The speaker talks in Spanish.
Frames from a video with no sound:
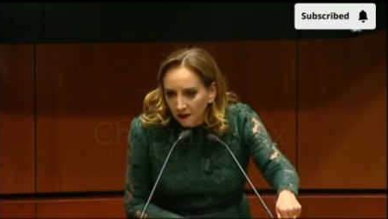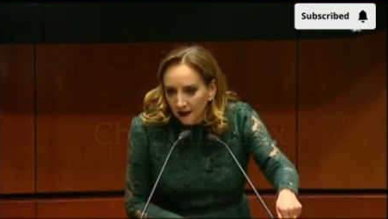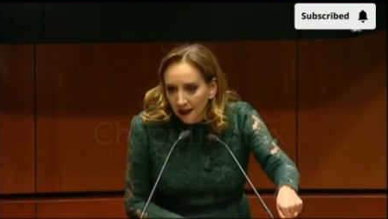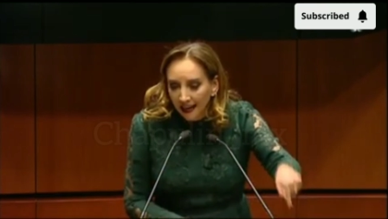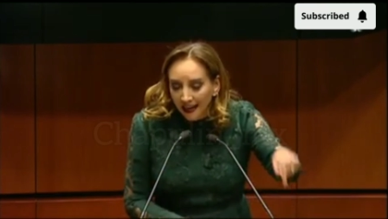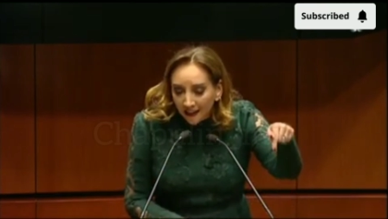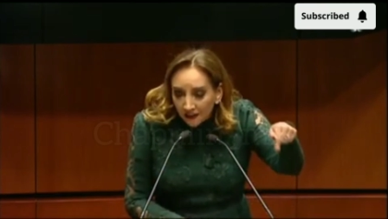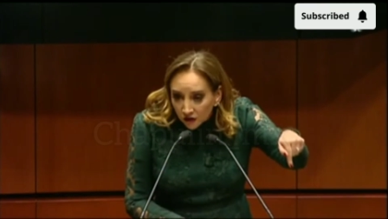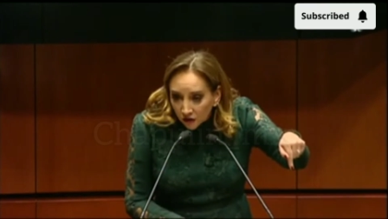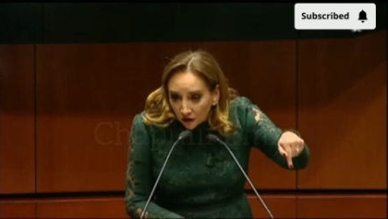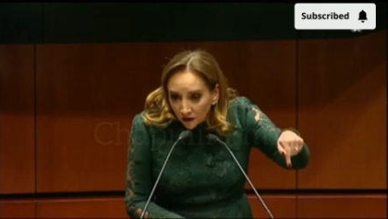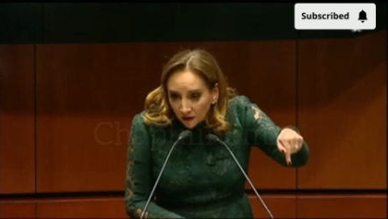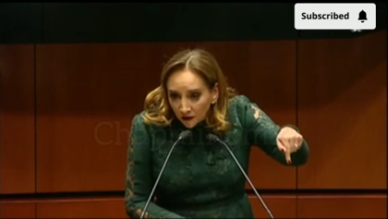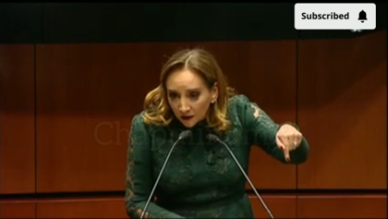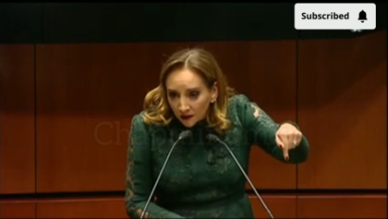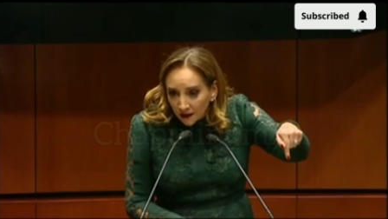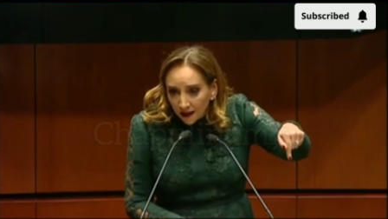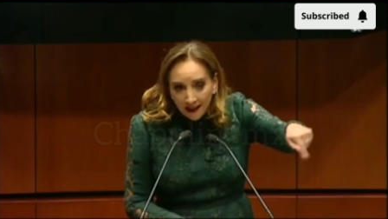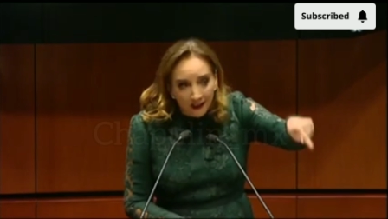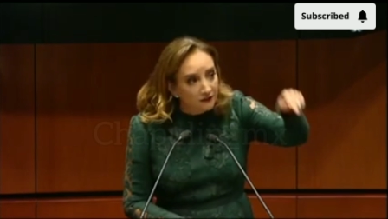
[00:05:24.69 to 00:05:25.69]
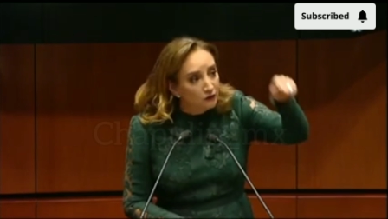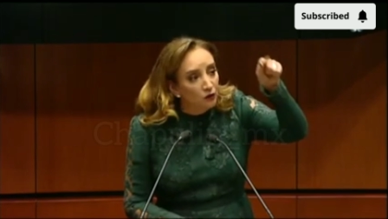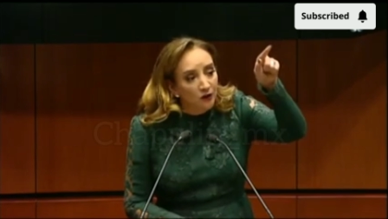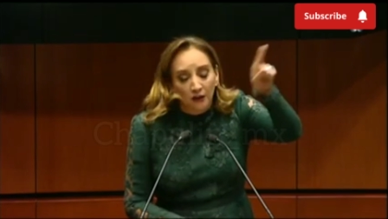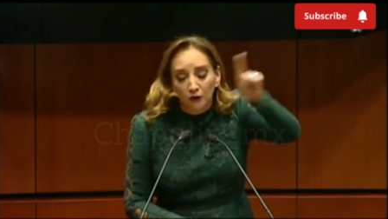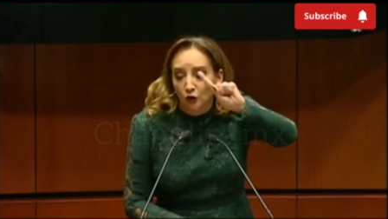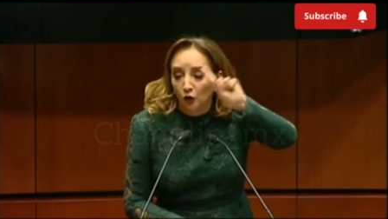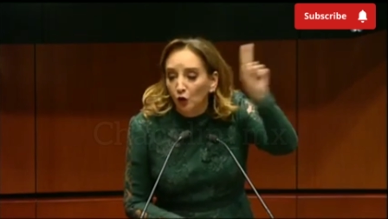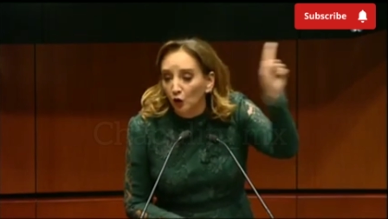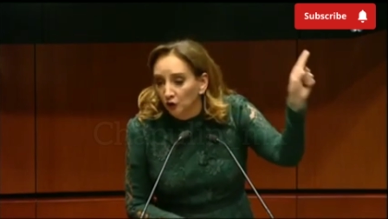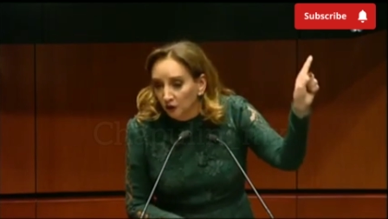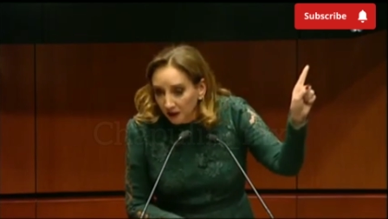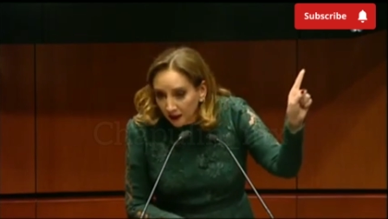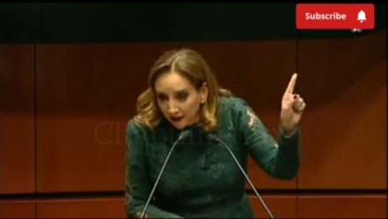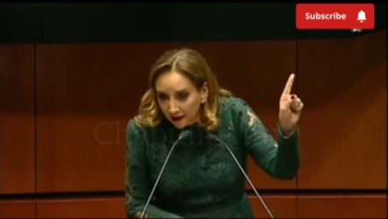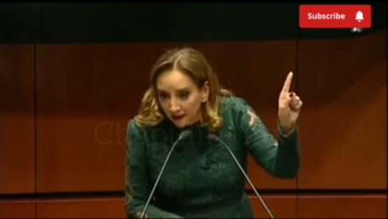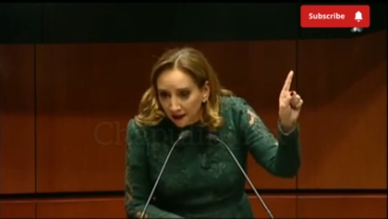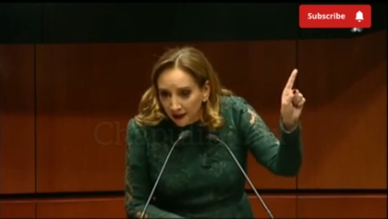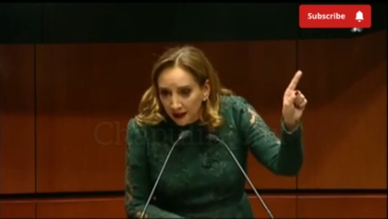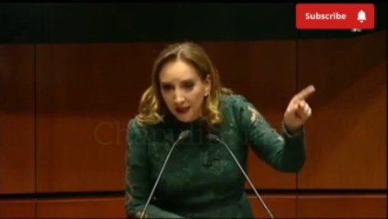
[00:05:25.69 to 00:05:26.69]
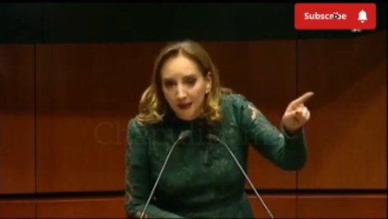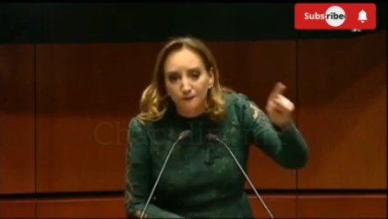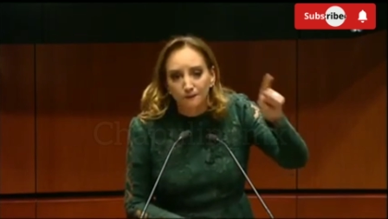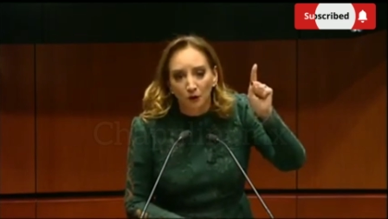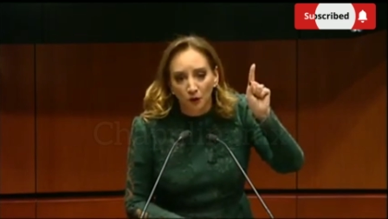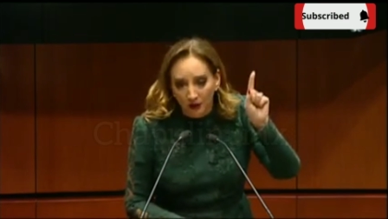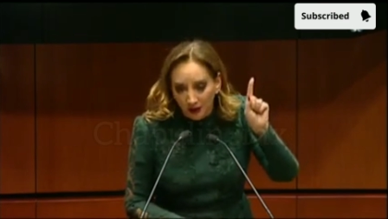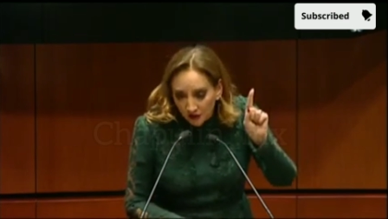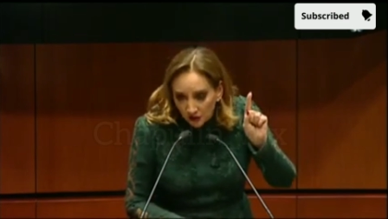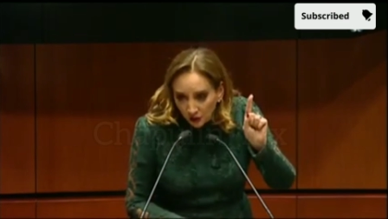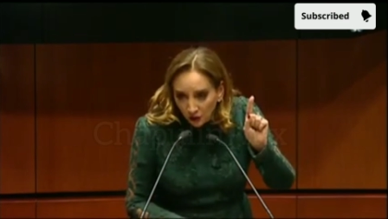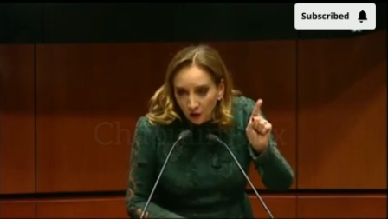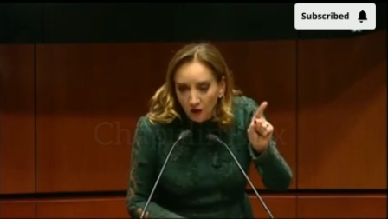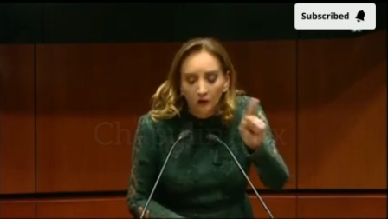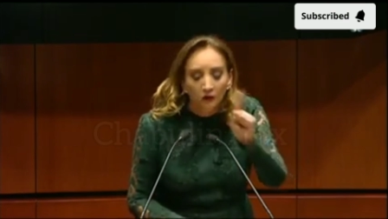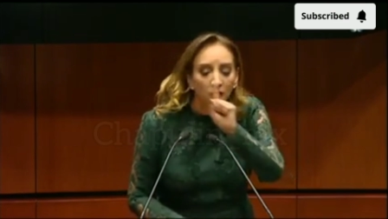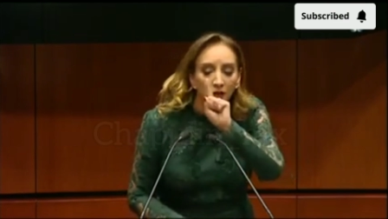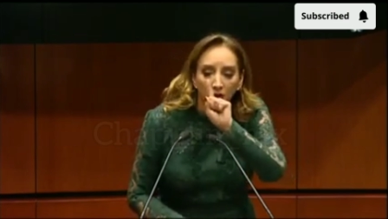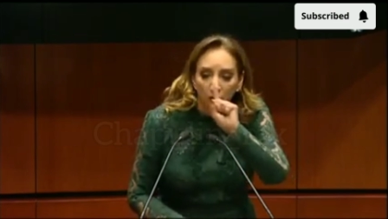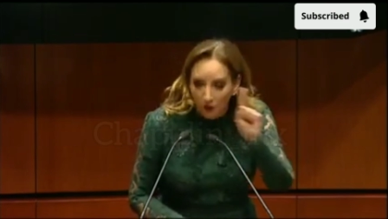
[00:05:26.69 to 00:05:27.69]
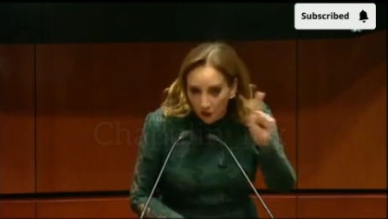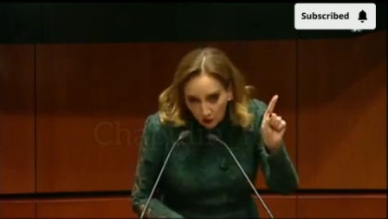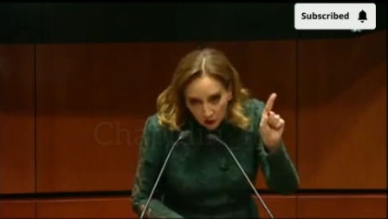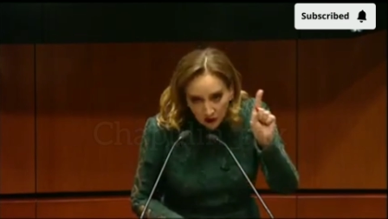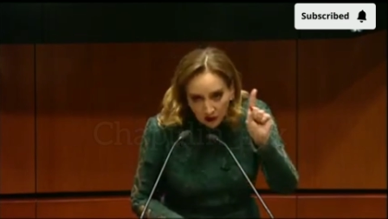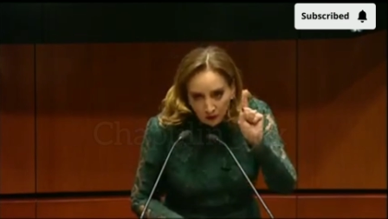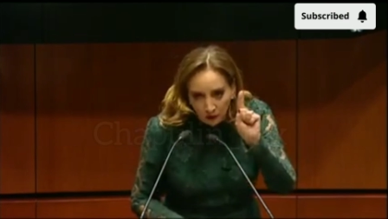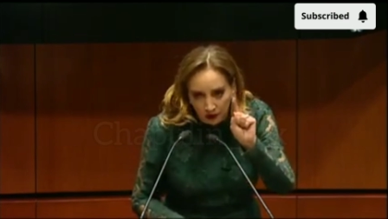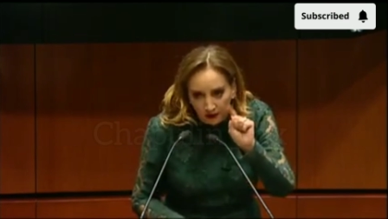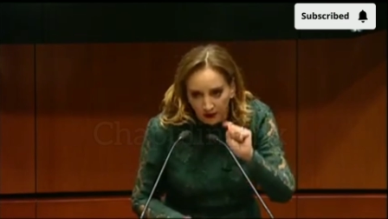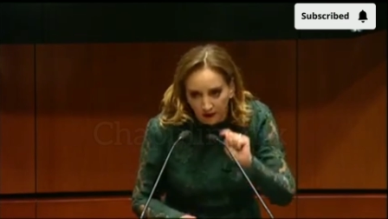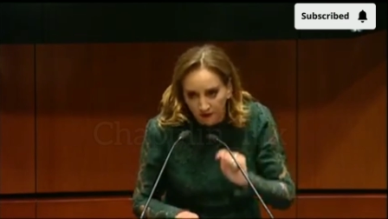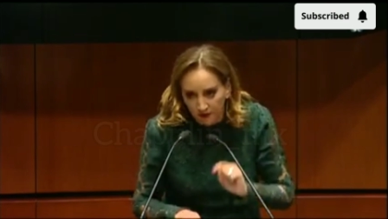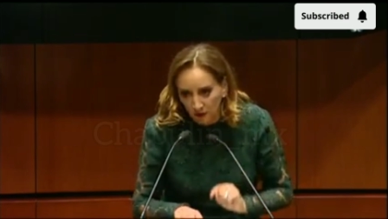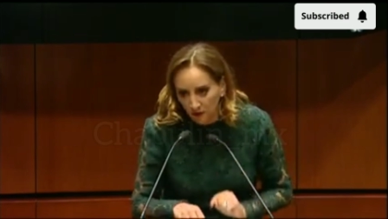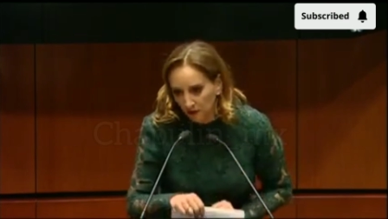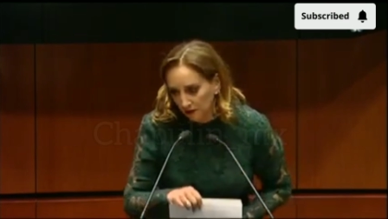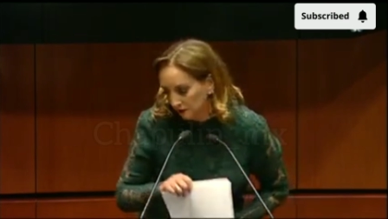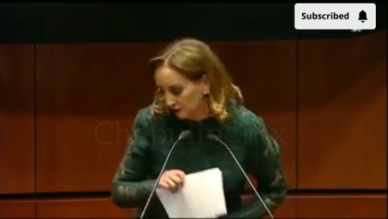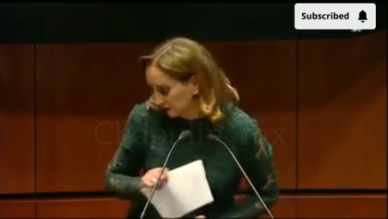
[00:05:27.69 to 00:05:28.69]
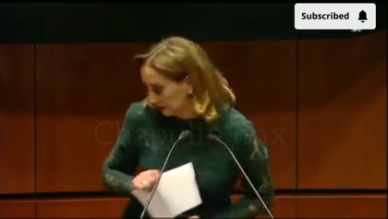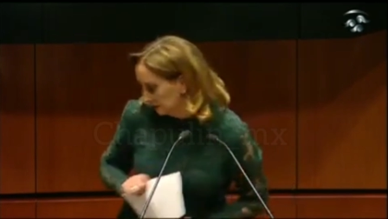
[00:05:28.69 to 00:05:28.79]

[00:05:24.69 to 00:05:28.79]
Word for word: Eso es lo que no contiene y por eso no voy a votar a favor.